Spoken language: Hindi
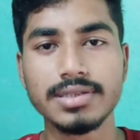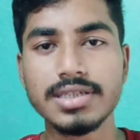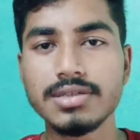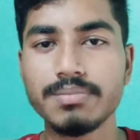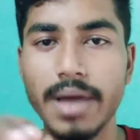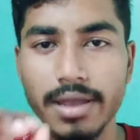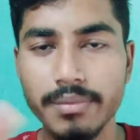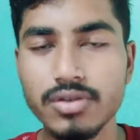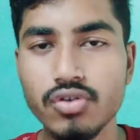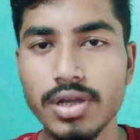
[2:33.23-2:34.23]
चीज़ बाइक
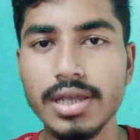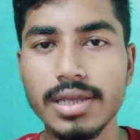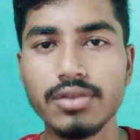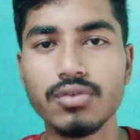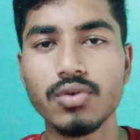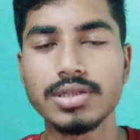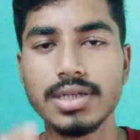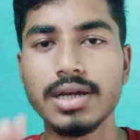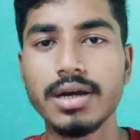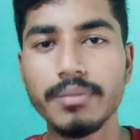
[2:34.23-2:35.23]
में जो है ये थोड़ा सा
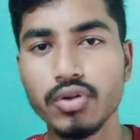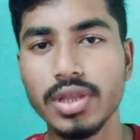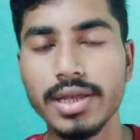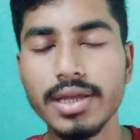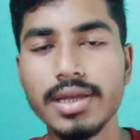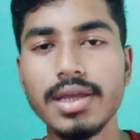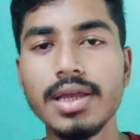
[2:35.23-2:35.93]
कम होते हैं